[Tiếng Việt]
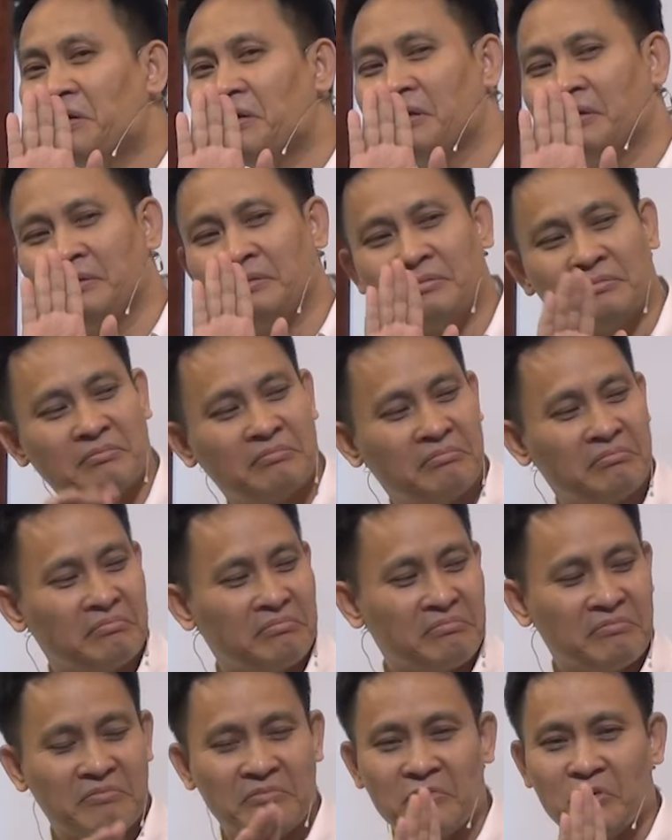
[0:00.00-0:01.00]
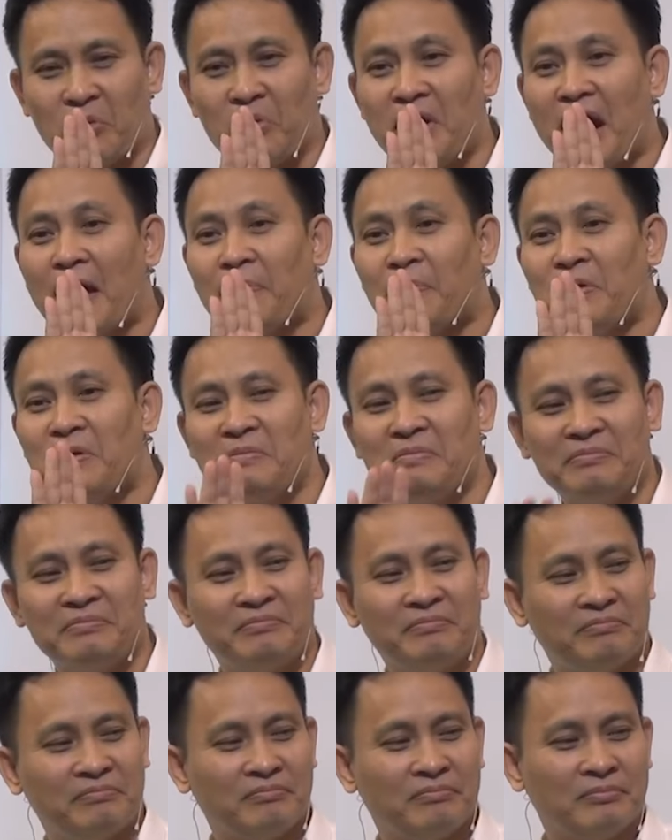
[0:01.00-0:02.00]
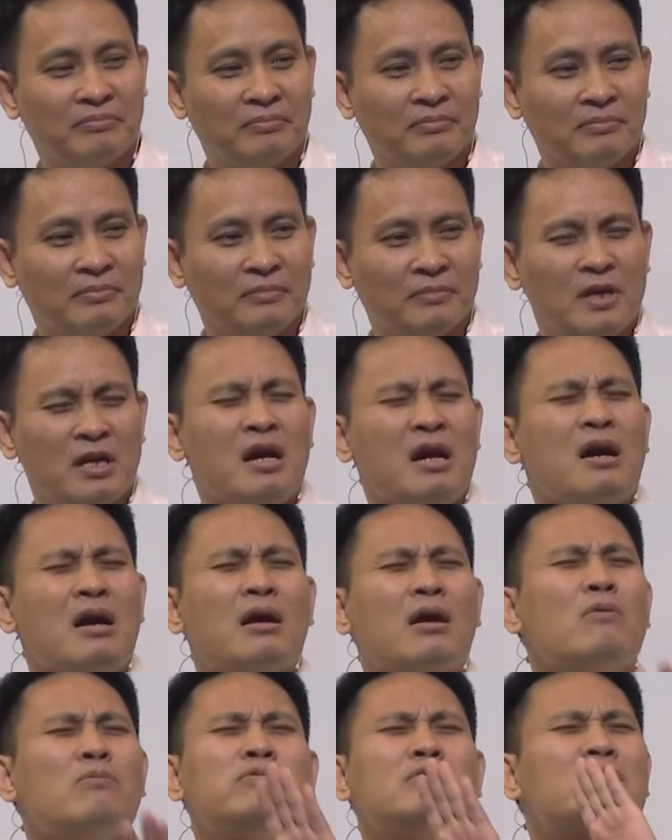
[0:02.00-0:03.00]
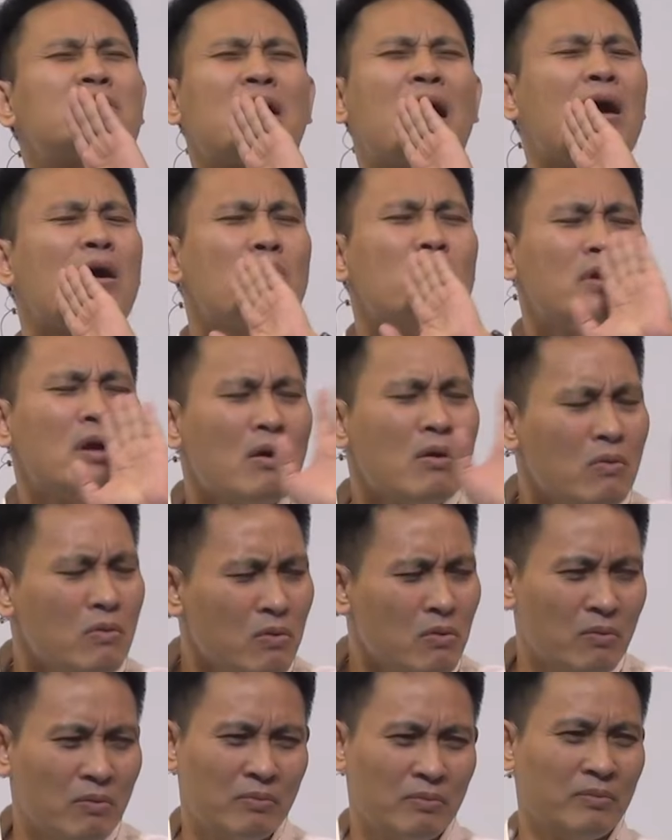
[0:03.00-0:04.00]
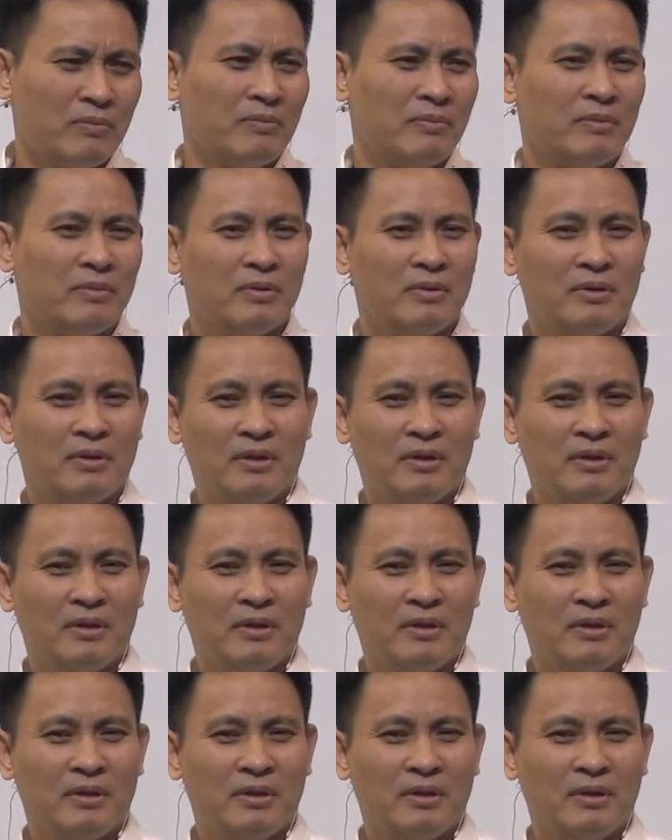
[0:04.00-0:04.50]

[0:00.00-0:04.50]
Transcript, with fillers: thấy chưa có đẹp không không sao đâu